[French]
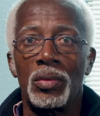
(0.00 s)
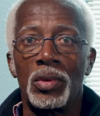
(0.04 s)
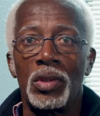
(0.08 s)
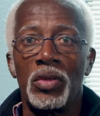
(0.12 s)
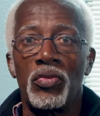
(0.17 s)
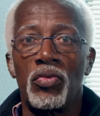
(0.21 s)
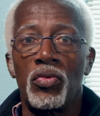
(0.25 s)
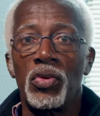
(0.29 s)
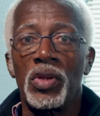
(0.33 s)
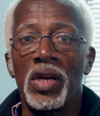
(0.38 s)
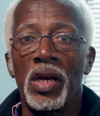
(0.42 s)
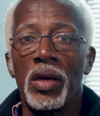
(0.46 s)

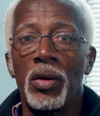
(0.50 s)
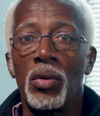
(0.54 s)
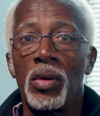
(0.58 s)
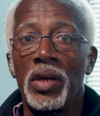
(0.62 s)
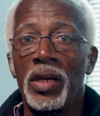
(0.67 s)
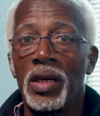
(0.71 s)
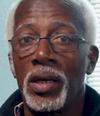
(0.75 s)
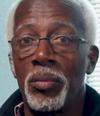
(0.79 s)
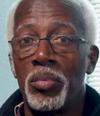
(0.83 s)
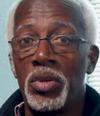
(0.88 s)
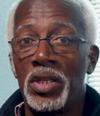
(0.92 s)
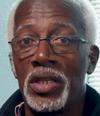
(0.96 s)
Il faudrait que
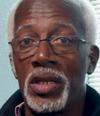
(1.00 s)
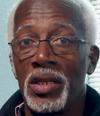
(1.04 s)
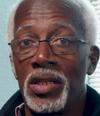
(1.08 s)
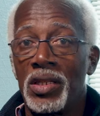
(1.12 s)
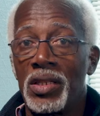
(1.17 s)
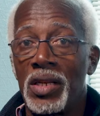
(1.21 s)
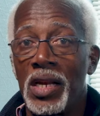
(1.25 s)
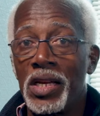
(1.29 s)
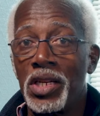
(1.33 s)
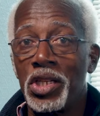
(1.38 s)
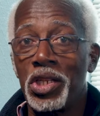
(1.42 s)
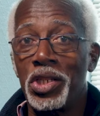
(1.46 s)
les
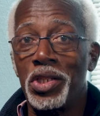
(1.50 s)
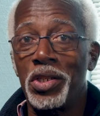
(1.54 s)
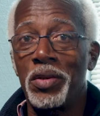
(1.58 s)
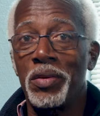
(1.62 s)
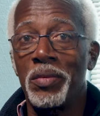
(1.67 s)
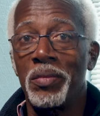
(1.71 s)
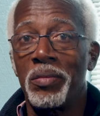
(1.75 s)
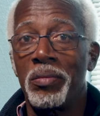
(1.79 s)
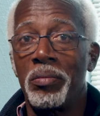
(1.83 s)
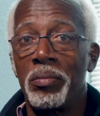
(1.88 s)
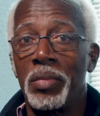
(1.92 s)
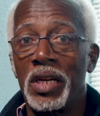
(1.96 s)
capitalistes lâchent,
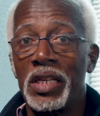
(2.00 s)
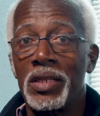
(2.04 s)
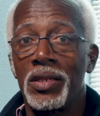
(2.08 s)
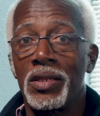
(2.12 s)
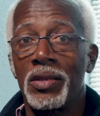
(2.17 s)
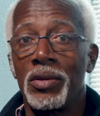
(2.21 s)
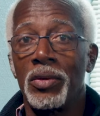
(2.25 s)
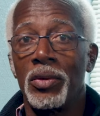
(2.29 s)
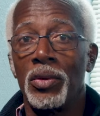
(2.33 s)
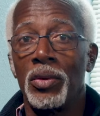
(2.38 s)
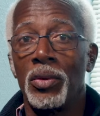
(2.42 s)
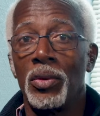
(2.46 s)
parce
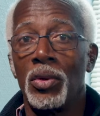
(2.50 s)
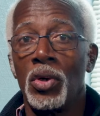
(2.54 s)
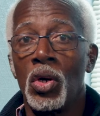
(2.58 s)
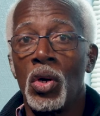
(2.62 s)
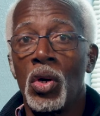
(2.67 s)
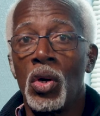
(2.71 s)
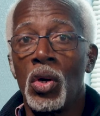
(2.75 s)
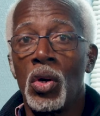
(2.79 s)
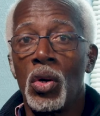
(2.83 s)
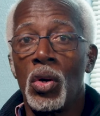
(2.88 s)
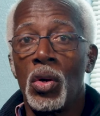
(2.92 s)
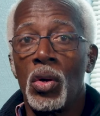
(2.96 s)
que
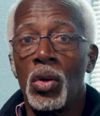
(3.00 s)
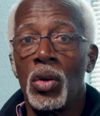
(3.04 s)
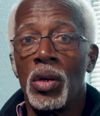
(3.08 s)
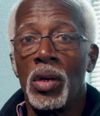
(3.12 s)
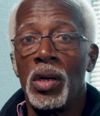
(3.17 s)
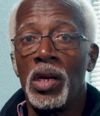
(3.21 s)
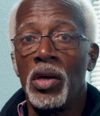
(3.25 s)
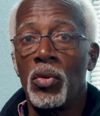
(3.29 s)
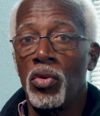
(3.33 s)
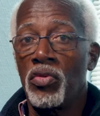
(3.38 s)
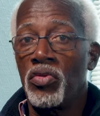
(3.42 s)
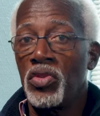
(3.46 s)

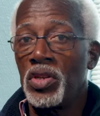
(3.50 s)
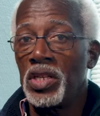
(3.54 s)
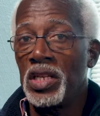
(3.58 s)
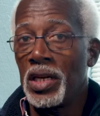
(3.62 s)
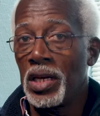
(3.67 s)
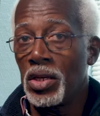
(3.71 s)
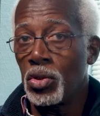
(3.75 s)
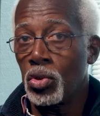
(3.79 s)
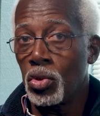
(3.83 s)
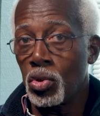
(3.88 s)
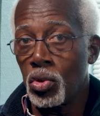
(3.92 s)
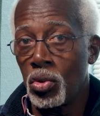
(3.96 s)
les
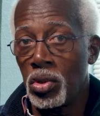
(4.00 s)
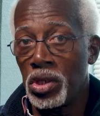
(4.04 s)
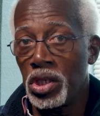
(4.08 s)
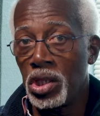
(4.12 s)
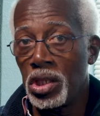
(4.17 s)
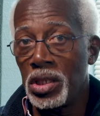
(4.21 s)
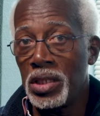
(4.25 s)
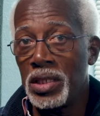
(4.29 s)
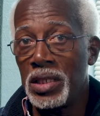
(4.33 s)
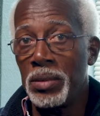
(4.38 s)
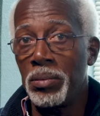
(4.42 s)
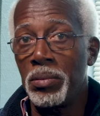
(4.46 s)
revendications sont
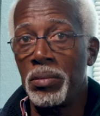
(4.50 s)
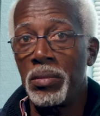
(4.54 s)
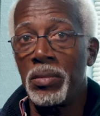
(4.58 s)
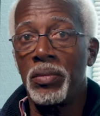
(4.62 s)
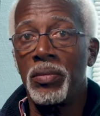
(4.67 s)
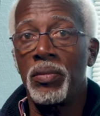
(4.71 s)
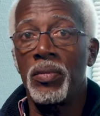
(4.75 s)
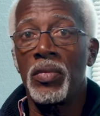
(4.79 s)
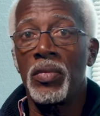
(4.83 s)
légitimes,